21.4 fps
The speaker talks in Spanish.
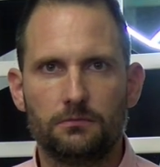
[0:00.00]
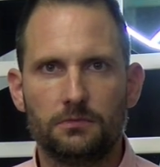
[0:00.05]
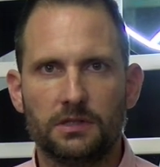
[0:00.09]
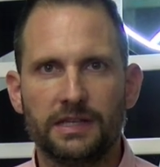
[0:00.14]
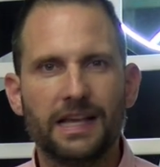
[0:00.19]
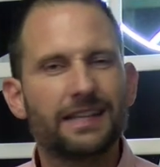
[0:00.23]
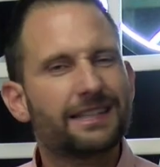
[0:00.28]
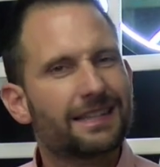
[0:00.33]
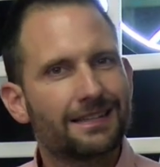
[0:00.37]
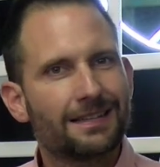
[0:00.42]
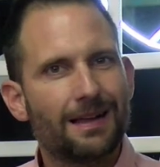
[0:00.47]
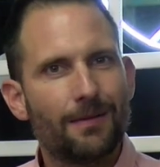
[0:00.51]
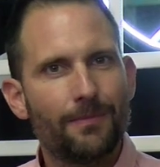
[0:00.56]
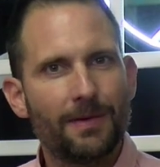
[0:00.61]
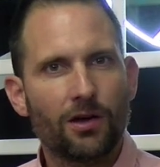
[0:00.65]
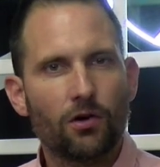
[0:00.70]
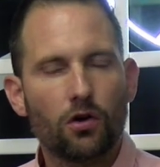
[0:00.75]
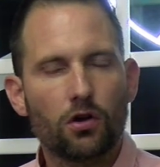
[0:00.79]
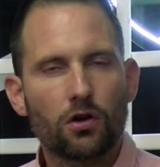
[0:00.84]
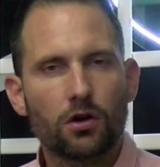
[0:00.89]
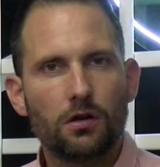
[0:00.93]
Y esa es la
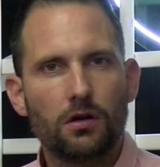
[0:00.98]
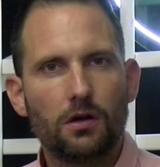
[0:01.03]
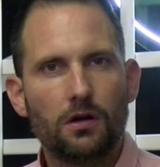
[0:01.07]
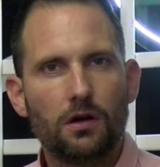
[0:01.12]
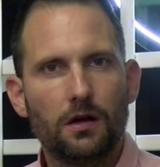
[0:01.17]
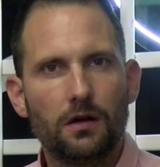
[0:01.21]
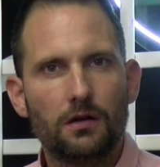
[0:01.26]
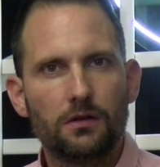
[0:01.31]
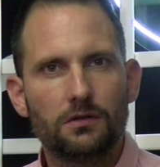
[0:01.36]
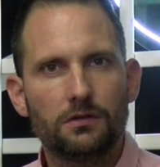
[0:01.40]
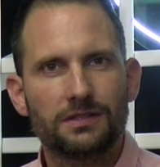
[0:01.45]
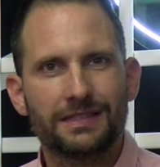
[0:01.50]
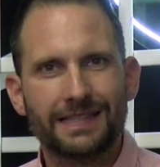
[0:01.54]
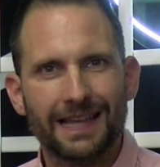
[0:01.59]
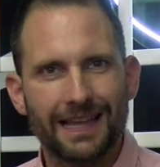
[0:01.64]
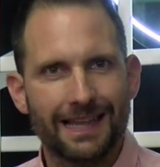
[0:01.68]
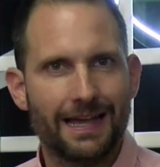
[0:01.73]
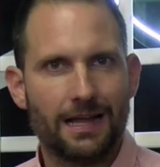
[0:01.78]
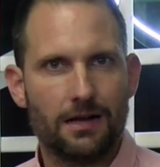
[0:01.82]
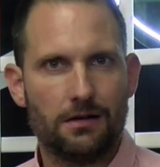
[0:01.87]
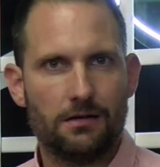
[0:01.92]
mejor
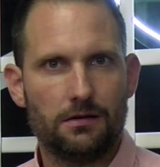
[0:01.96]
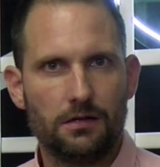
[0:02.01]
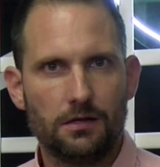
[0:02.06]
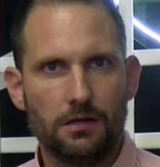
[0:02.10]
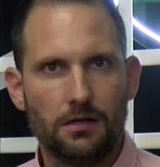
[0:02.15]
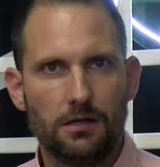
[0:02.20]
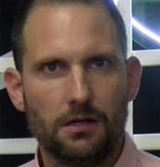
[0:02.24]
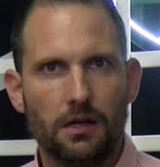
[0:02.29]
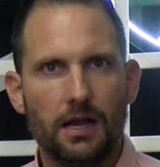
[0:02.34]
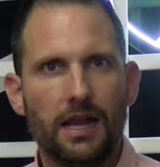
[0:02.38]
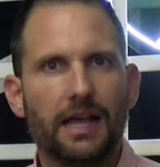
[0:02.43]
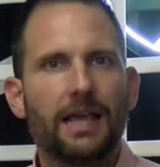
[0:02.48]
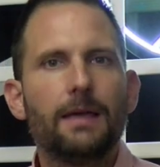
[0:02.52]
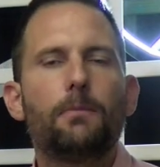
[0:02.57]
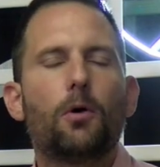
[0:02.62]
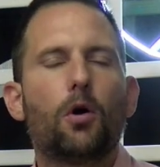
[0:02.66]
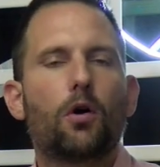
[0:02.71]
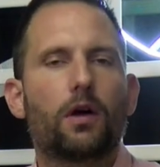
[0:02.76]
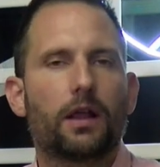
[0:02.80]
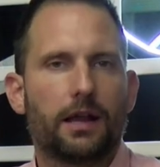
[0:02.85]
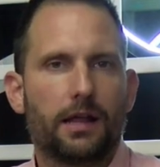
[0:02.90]
señal. El
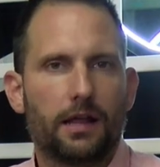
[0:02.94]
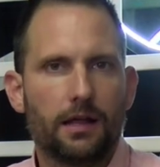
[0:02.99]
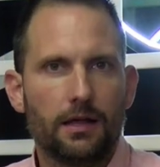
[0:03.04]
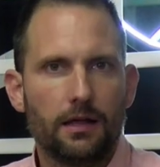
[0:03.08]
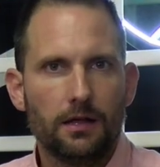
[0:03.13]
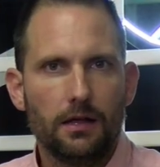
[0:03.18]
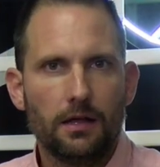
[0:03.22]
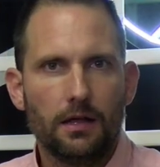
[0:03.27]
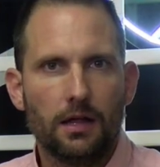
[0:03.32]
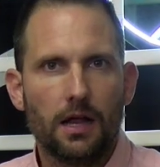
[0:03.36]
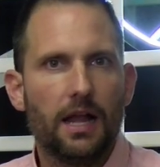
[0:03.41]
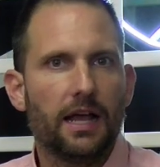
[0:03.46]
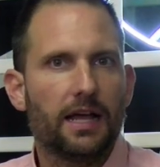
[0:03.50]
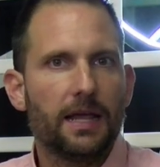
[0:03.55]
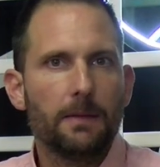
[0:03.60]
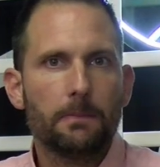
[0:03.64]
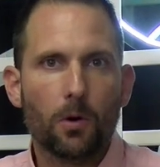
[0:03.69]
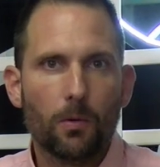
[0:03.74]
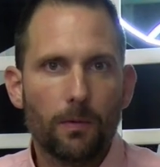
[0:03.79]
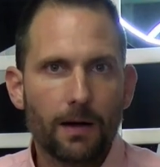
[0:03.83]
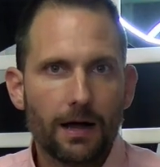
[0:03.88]
equipo cree, el
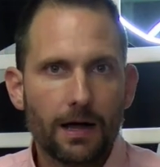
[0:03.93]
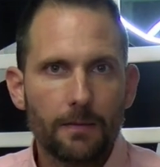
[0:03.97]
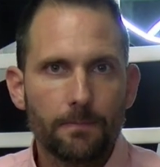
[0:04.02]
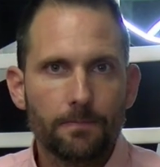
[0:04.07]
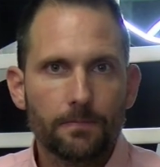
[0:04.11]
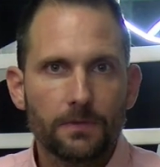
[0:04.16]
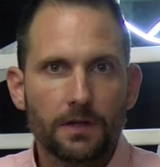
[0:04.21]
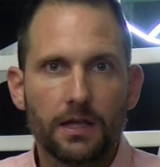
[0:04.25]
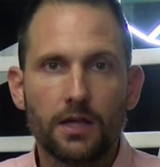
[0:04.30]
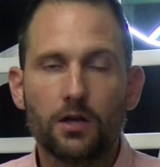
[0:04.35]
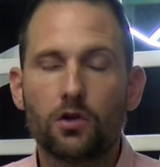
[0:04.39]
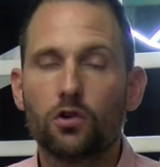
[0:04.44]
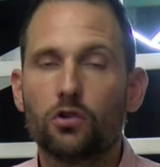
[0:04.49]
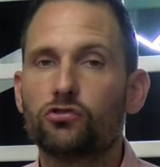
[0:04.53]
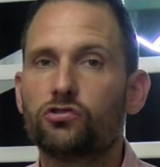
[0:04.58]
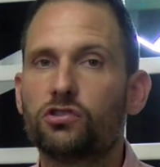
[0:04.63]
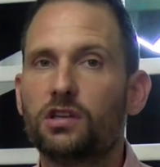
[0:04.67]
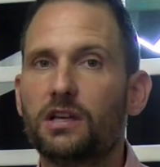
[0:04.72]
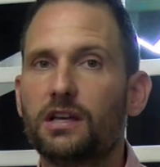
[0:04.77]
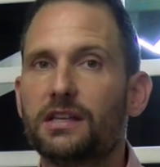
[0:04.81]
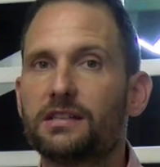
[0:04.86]
equipo va y
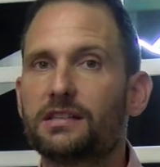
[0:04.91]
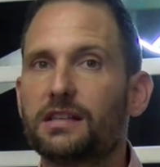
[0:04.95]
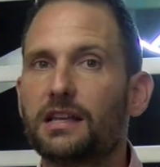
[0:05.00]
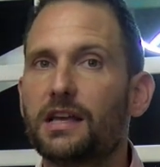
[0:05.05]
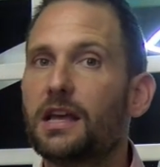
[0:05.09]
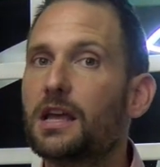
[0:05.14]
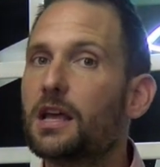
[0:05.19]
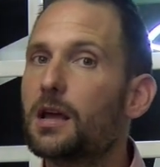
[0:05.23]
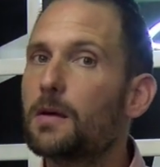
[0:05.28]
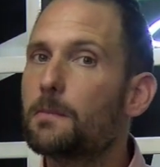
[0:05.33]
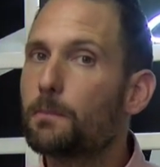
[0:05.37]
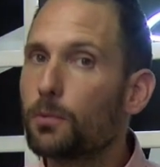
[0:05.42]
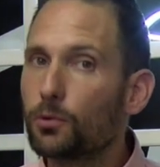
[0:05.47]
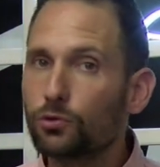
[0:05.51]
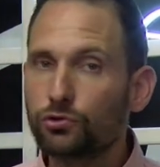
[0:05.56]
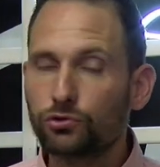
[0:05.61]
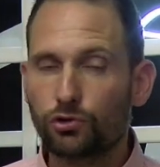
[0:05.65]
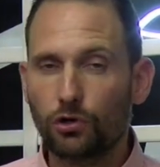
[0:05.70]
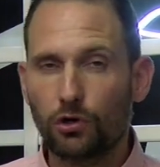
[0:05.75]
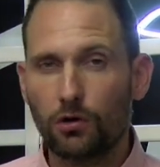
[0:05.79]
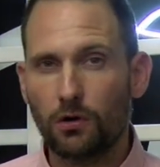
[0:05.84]
consigue ese
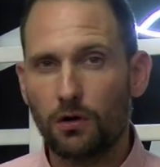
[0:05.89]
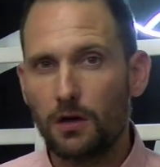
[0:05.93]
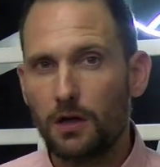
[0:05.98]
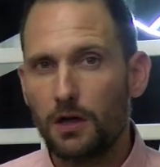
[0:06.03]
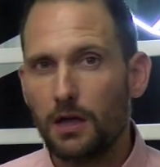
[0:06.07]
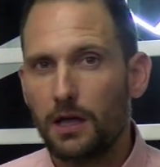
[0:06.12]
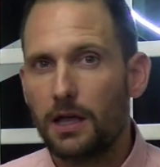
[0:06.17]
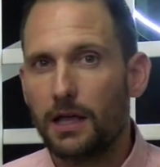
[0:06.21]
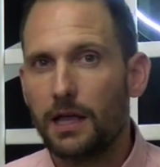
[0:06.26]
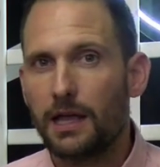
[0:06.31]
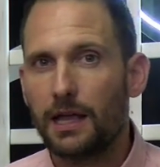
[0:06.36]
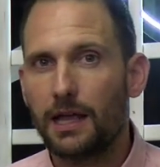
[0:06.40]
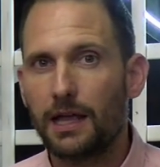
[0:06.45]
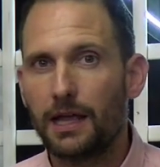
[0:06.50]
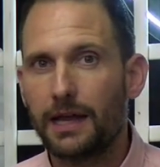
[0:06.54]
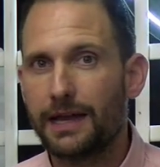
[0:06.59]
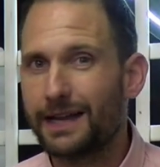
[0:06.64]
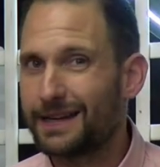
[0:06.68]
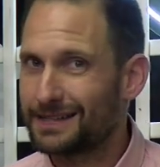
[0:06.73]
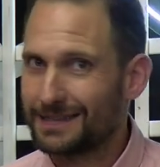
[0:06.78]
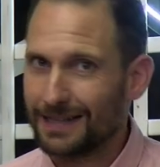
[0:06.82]
punto eh,
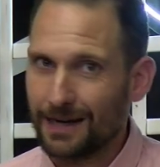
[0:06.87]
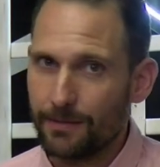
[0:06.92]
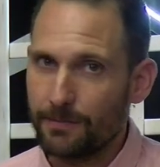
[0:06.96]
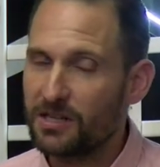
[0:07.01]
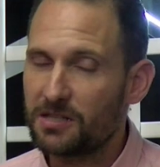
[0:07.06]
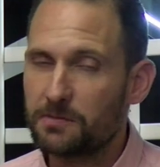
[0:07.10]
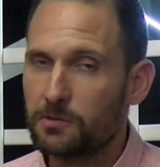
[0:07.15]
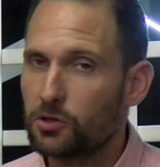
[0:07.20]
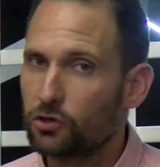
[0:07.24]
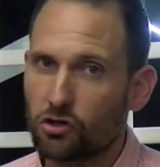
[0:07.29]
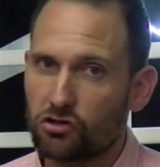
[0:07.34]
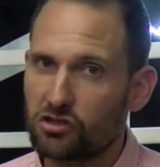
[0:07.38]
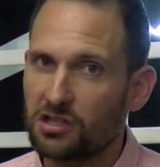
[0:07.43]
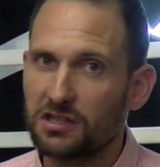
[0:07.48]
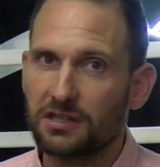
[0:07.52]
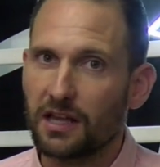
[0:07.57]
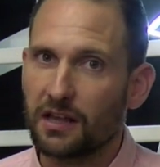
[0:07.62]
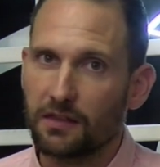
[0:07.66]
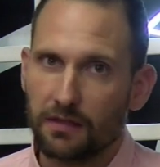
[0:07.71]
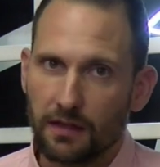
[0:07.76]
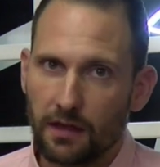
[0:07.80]
en extremis, minuto
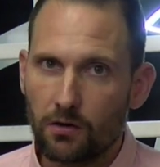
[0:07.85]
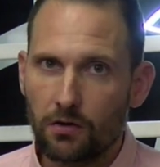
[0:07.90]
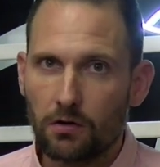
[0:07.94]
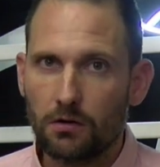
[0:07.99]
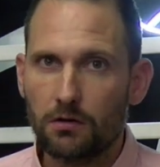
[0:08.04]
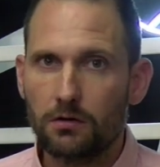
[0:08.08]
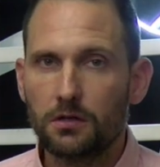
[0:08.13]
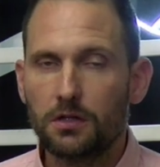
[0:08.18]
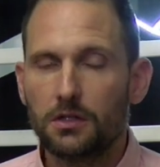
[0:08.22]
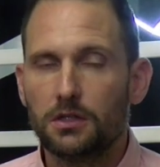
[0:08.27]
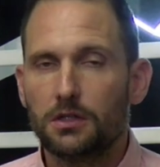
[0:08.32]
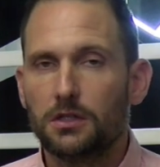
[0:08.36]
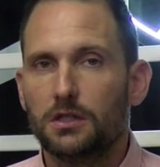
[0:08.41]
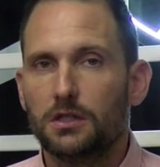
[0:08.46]
85.